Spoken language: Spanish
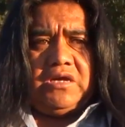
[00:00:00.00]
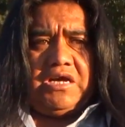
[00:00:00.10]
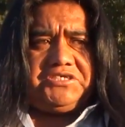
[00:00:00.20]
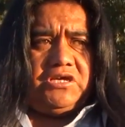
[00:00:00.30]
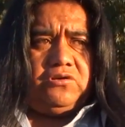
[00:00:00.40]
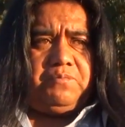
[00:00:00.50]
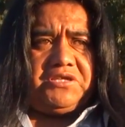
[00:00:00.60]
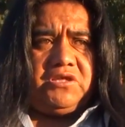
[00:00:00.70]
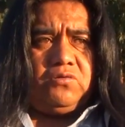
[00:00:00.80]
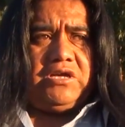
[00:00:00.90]
hacia los
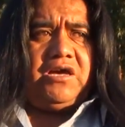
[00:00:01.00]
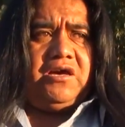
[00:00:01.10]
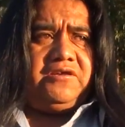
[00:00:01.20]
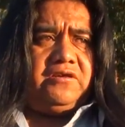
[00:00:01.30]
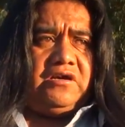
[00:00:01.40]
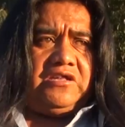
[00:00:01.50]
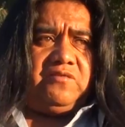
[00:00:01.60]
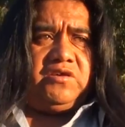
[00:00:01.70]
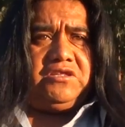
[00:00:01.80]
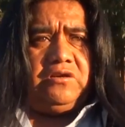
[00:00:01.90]
particulares, a
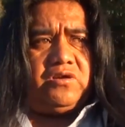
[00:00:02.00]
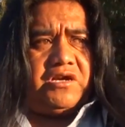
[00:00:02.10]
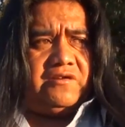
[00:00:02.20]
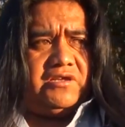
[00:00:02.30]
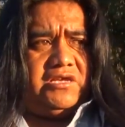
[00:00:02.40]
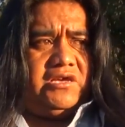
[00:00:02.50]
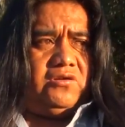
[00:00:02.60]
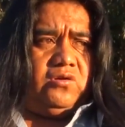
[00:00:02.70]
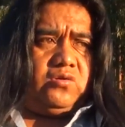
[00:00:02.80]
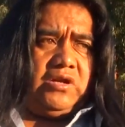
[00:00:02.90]
defender los carabineros,